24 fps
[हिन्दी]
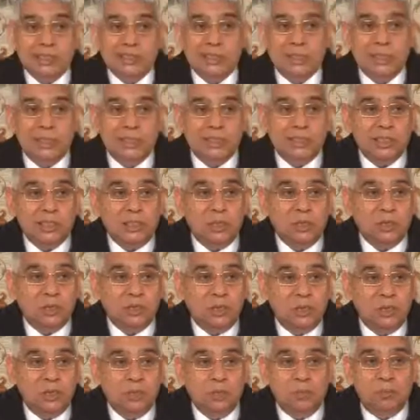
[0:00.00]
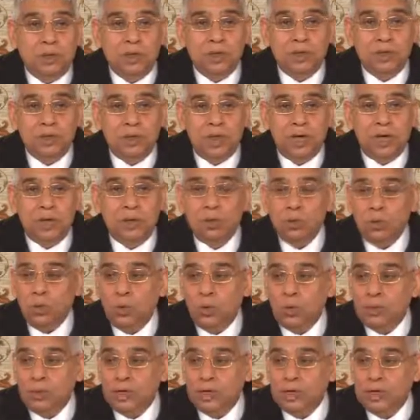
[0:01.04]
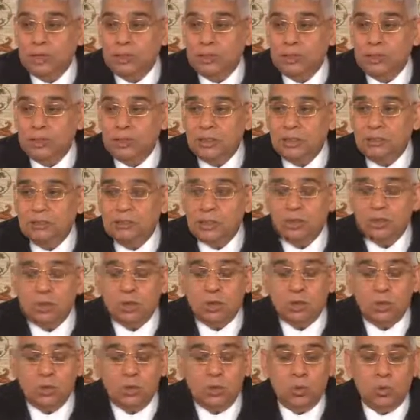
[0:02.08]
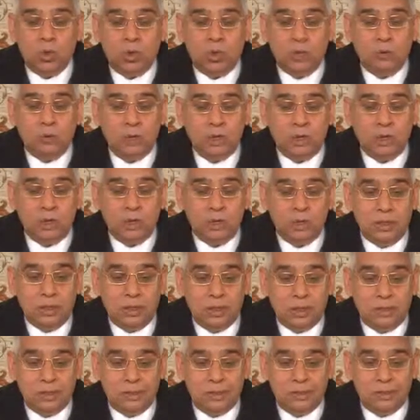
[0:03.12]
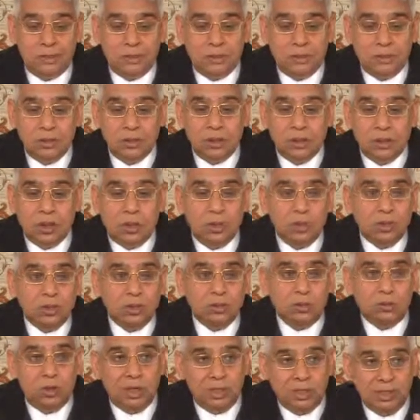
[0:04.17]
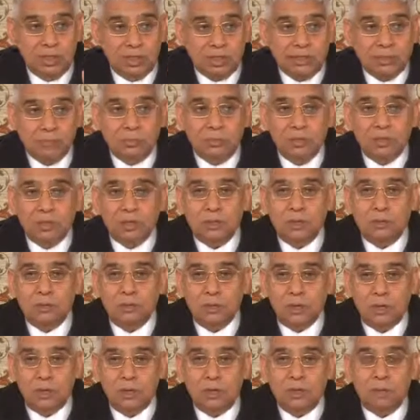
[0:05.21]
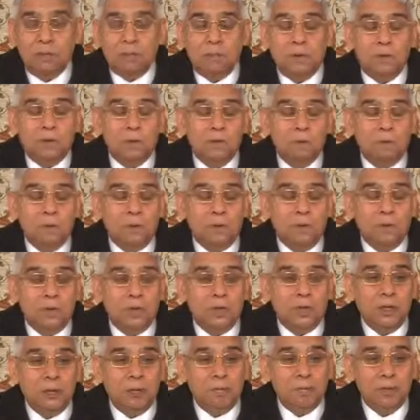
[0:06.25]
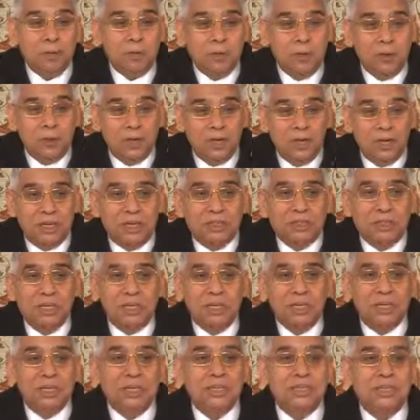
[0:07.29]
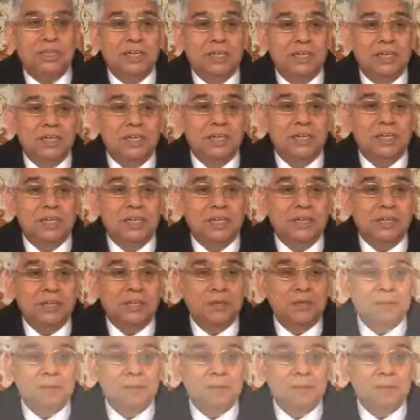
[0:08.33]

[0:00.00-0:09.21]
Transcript: असंग जन्म तन मृत्या हो गे जीवित क्यों न मरे रे और द्वादश मध्य मैल मठ बोरे बहुर न देह धरे रे